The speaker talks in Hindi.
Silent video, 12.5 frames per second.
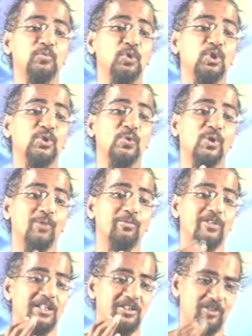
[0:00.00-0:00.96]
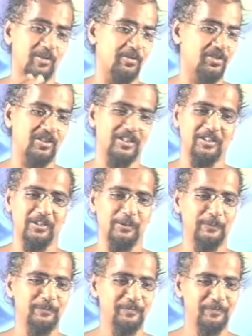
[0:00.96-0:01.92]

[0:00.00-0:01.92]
मूल्य को कभी नहीं समझ सकती